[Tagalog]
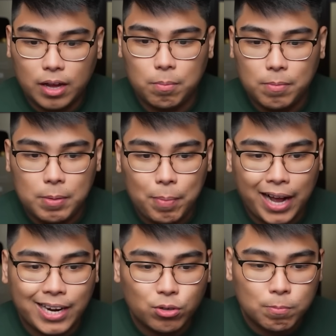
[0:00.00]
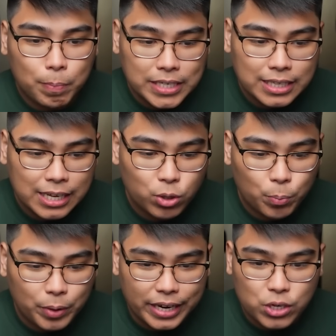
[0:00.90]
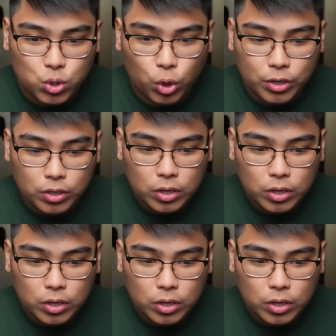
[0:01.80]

Aba, may pagano'n pa si Tito Preston.